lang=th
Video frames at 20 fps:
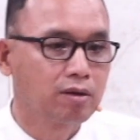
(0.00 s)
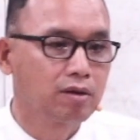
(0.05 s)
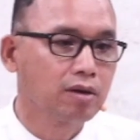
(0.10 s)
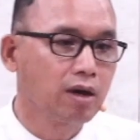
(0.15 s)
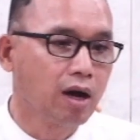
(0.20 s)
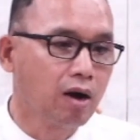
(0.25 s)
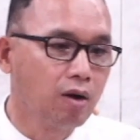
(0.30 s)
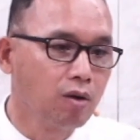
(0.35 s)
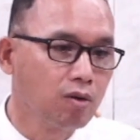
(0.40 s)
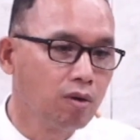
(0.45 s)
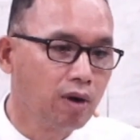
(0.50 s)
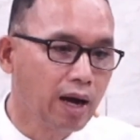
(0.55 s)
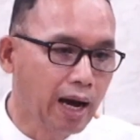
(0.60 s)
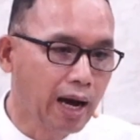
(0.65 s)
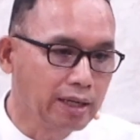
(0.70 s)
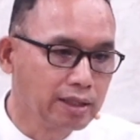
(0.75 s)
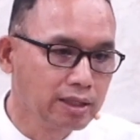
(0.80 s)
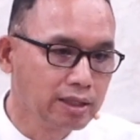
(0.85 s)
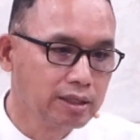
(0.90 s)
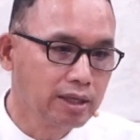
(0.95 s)
เขาอ
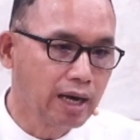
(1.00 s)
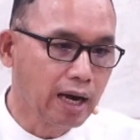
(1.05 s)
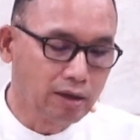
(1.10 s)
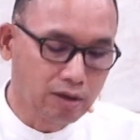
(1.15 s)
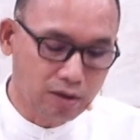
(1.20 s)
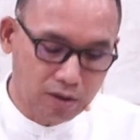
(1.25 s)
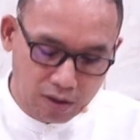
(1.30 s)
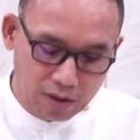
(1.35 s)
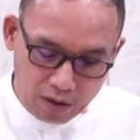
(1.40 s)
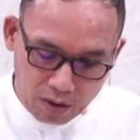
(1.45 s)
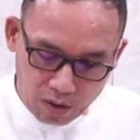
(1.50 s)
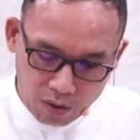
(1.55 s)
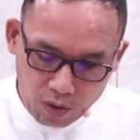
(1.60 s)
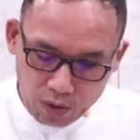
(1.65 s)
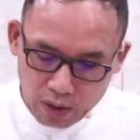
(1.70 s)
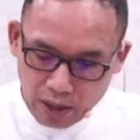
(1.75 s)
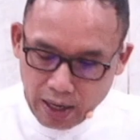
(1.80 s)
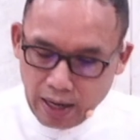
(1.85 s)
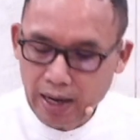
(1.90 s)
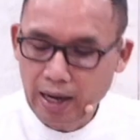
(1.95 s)
ธิษฐานแล้วก็อด
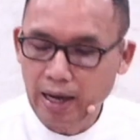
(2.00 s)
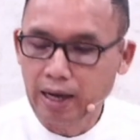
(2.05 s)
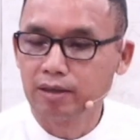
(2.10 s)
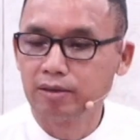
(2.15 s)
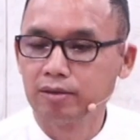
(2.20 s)
อาหาร